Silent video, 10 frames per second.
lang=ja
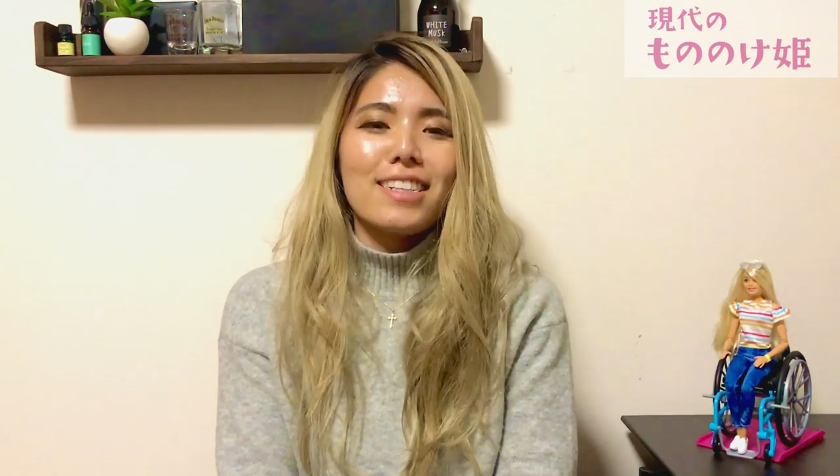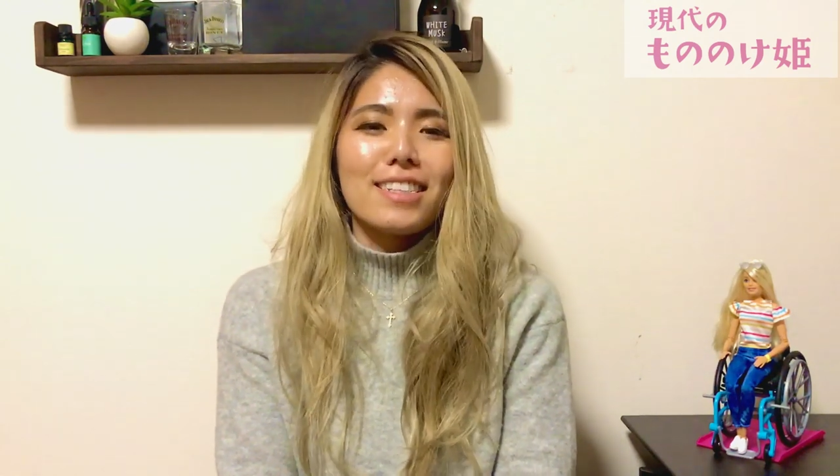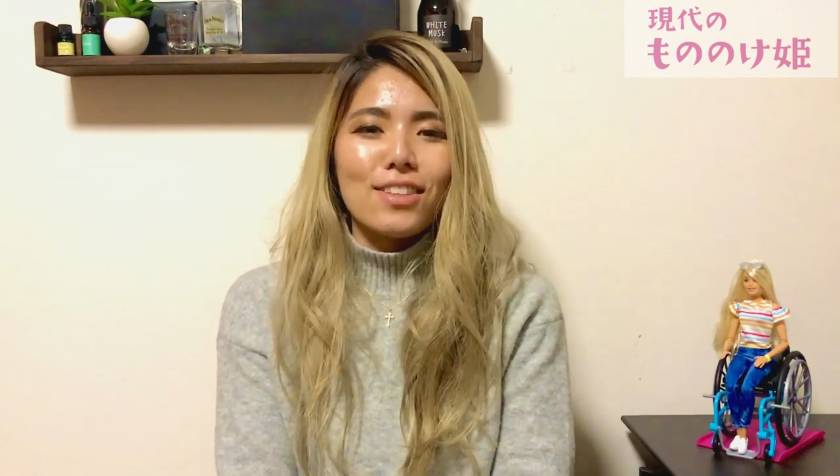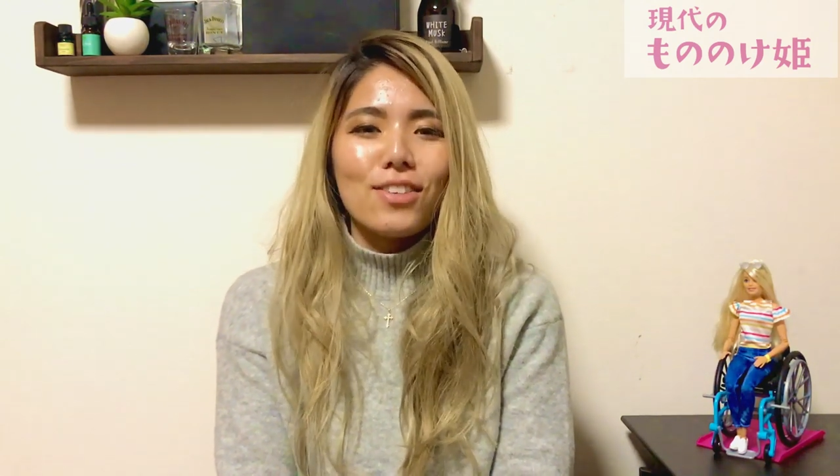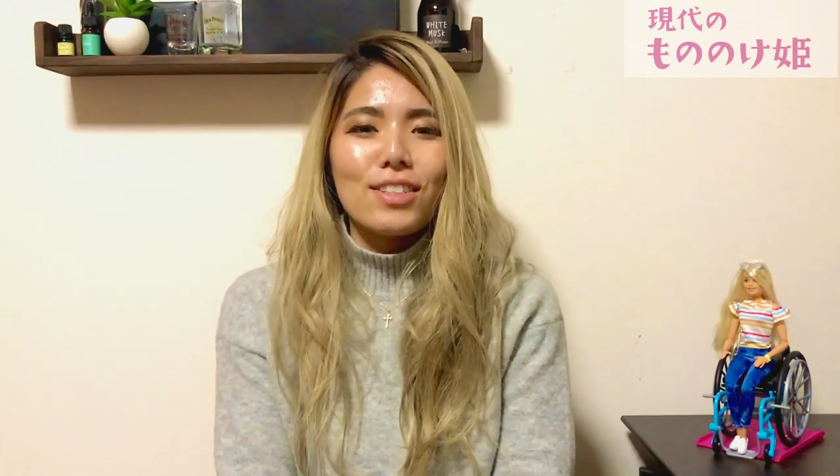いんで
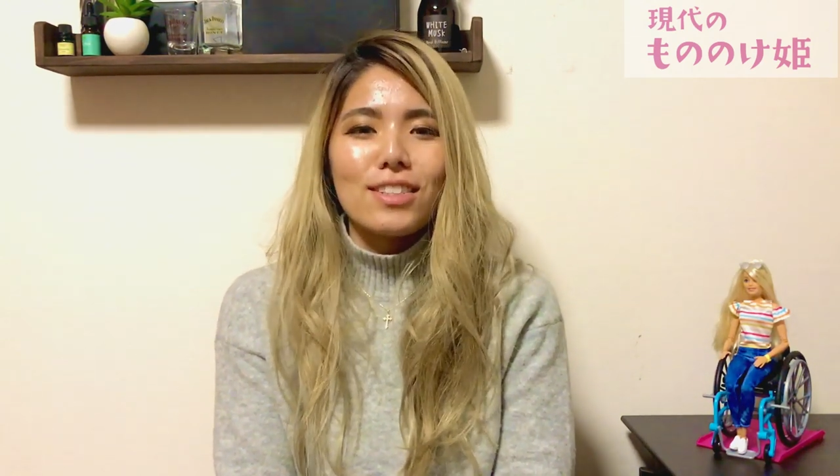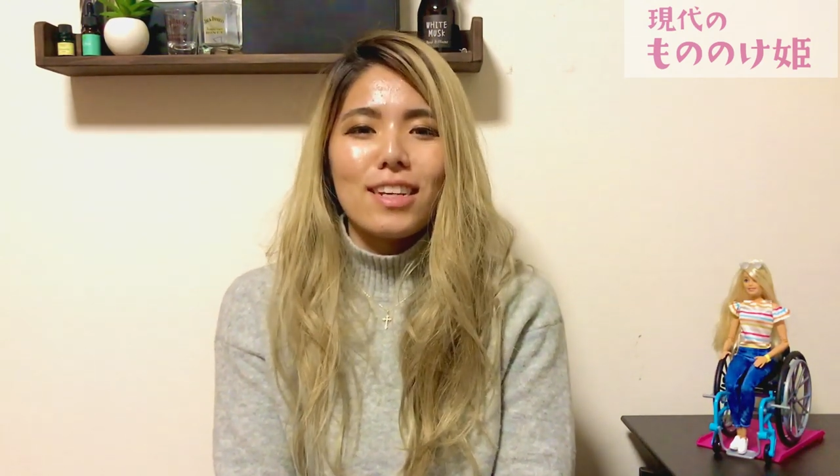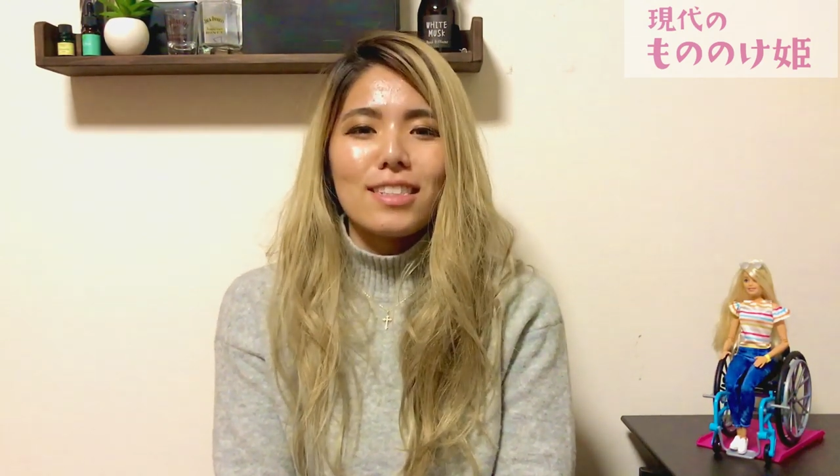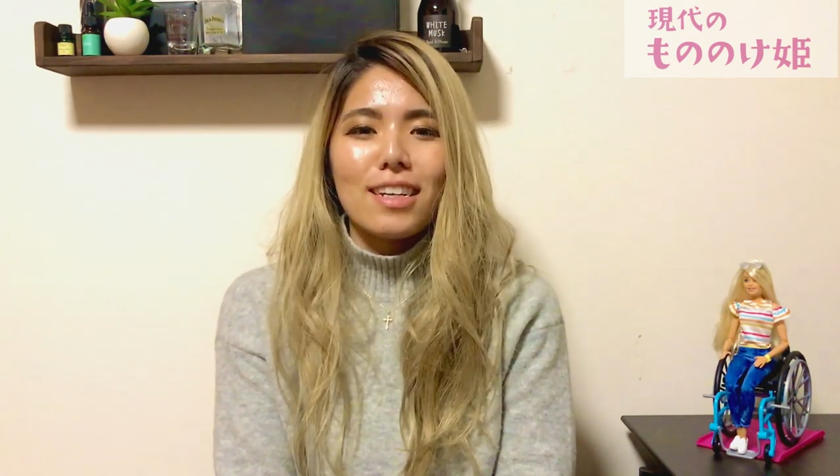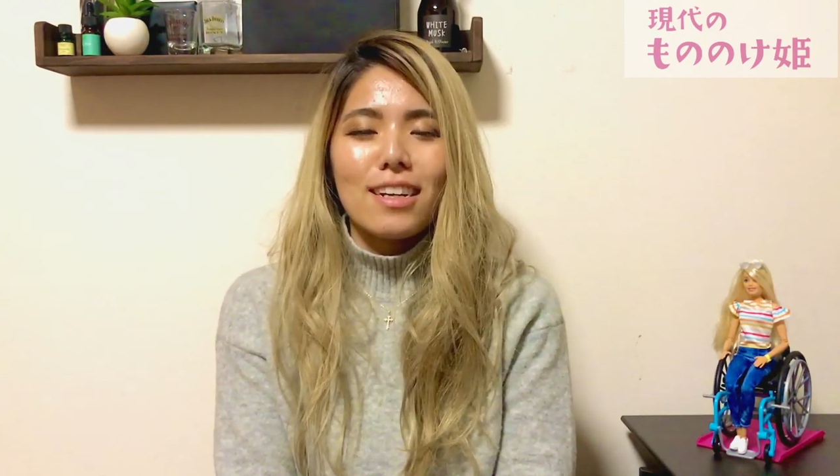すけど
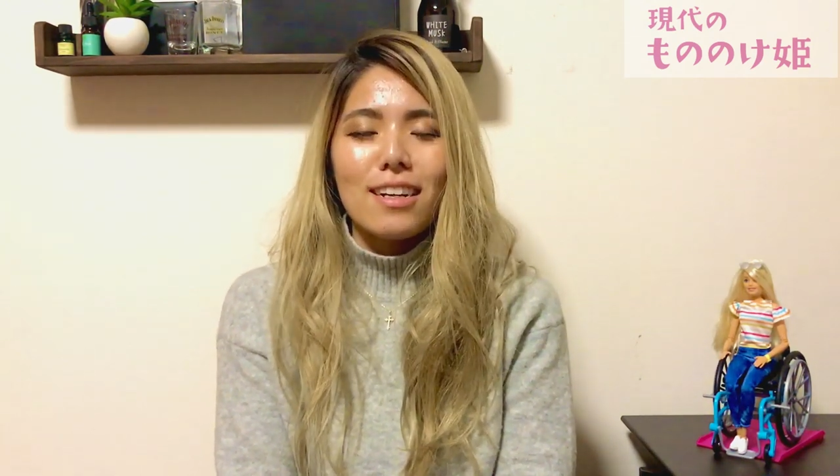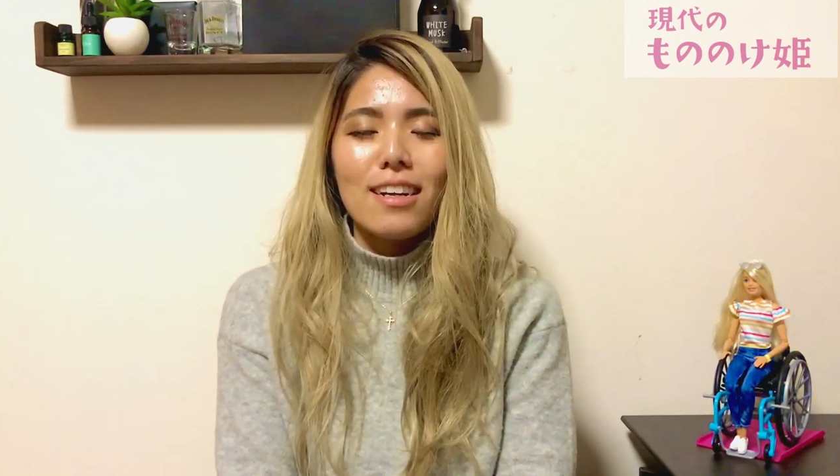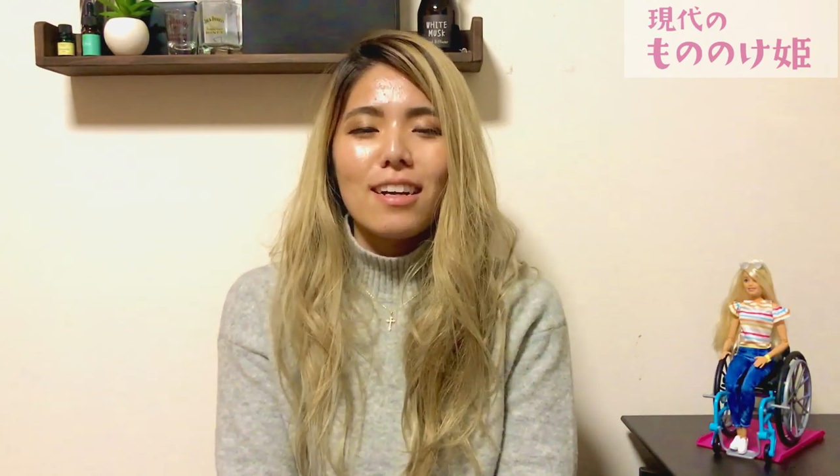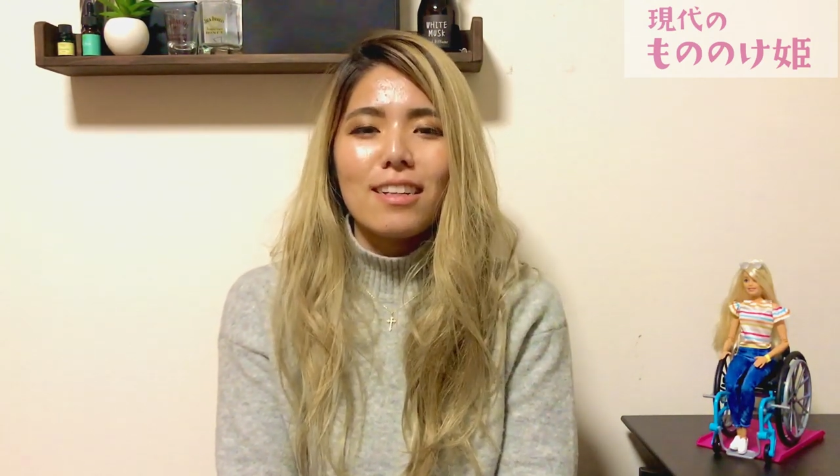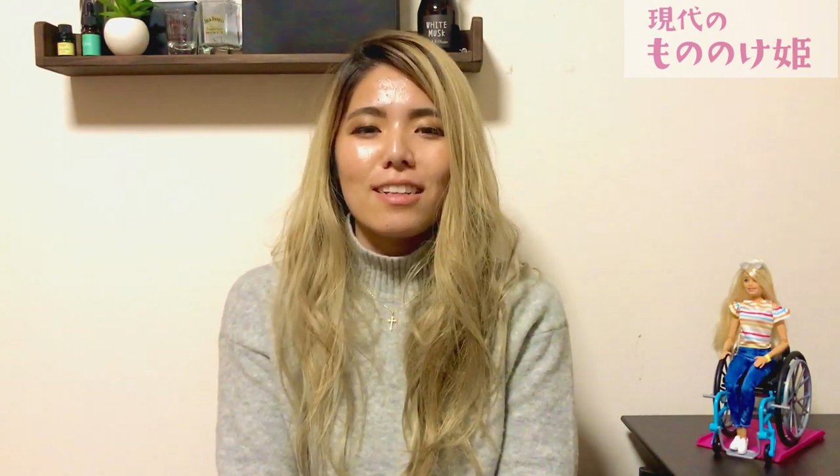リスナーさんから
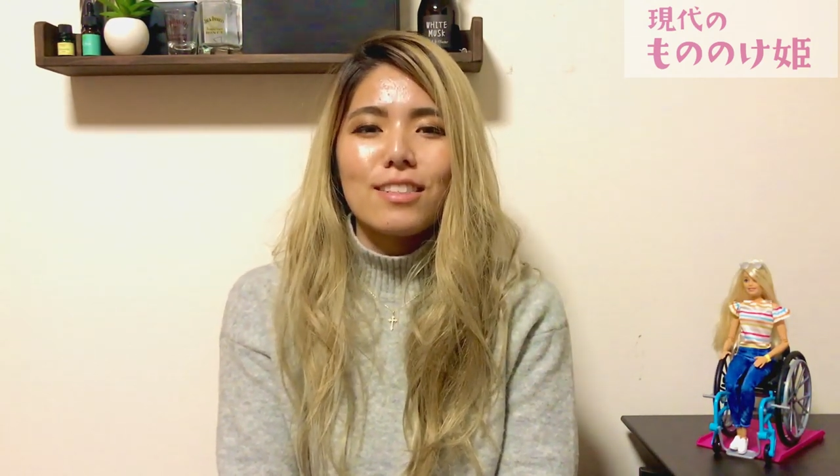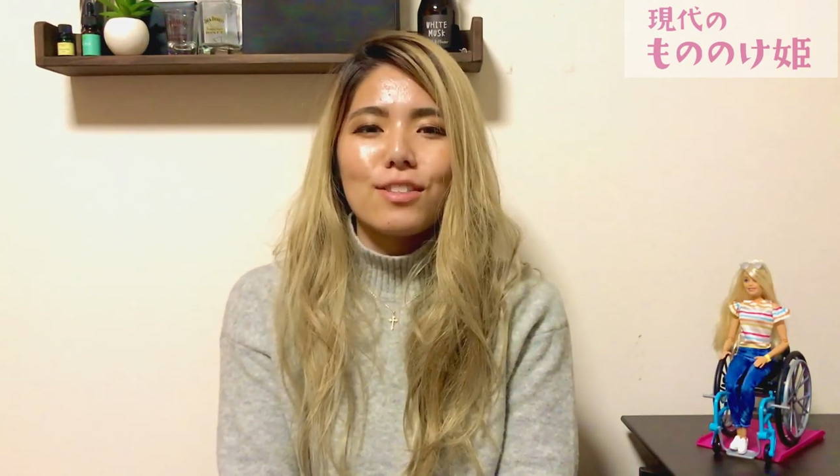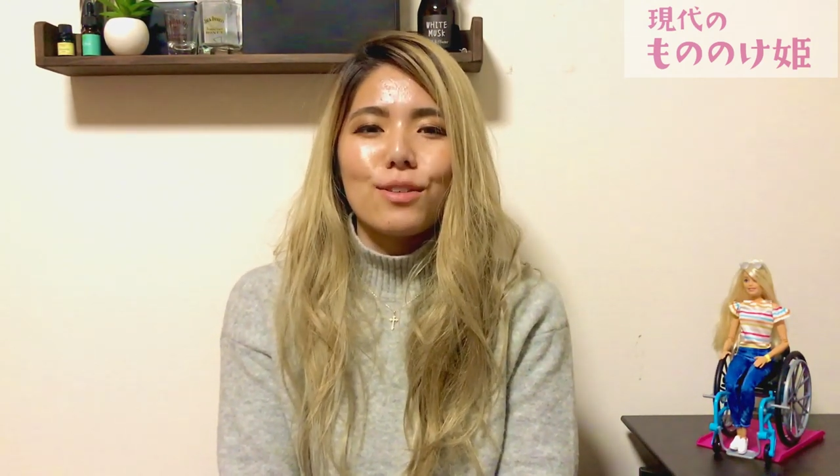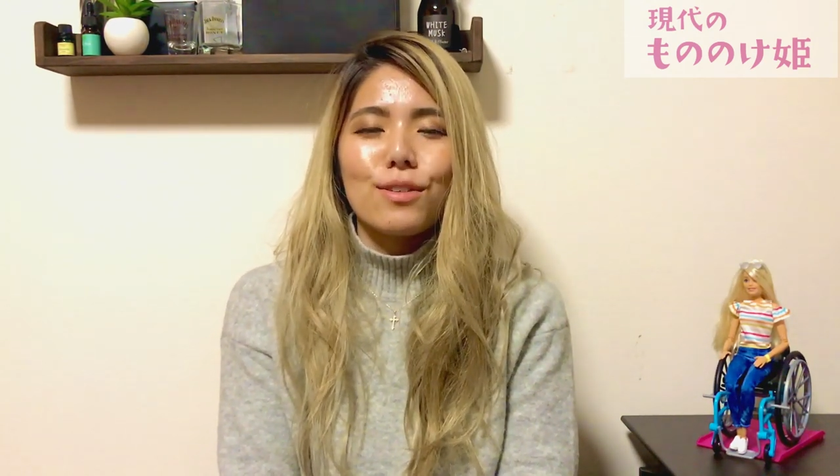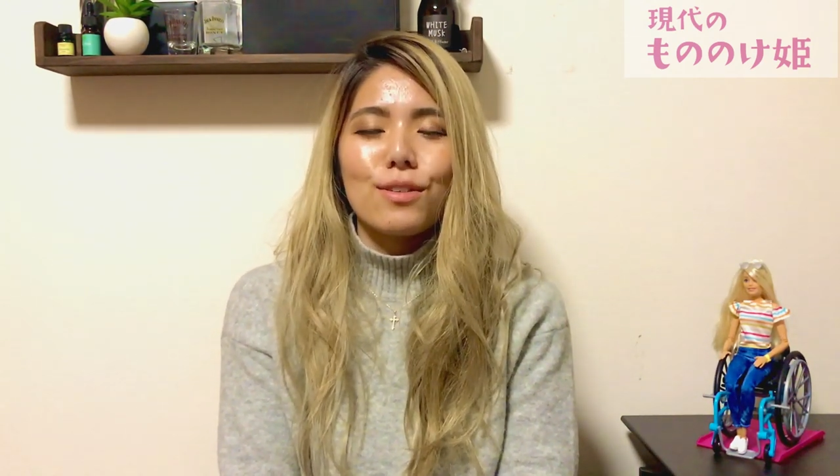
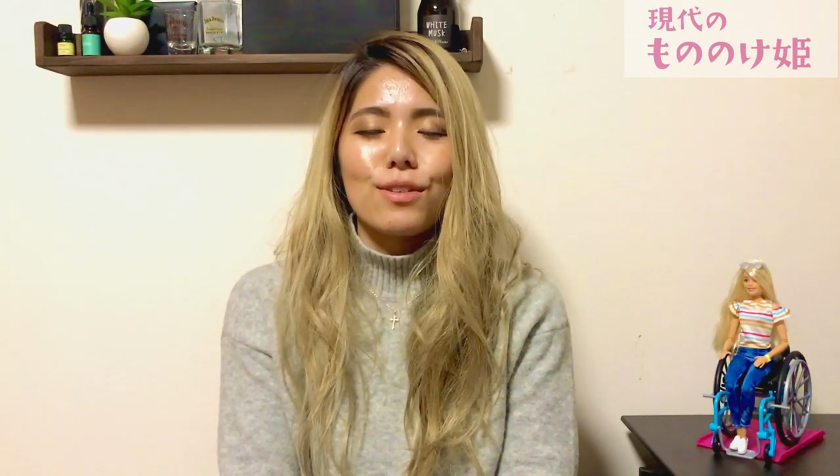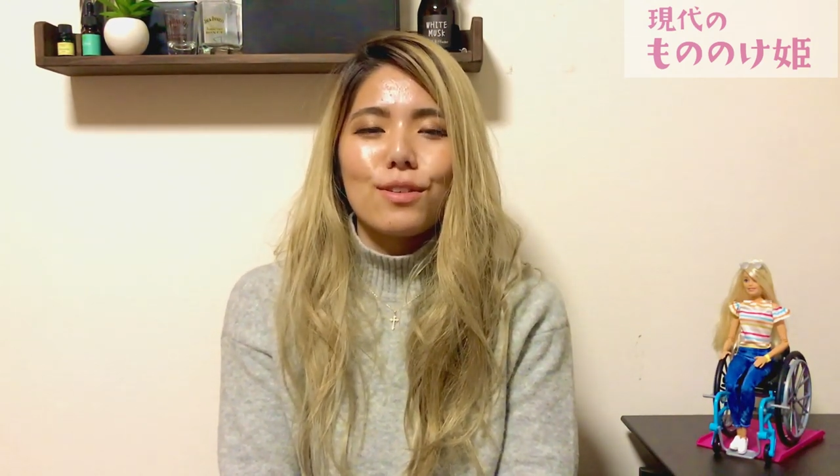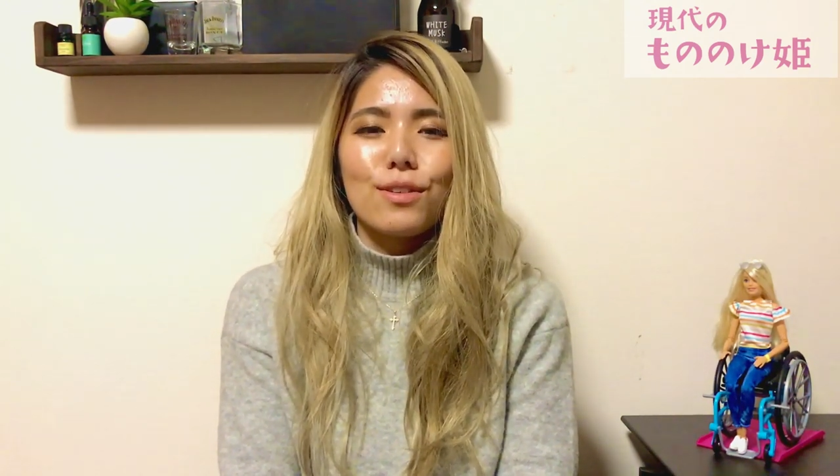話を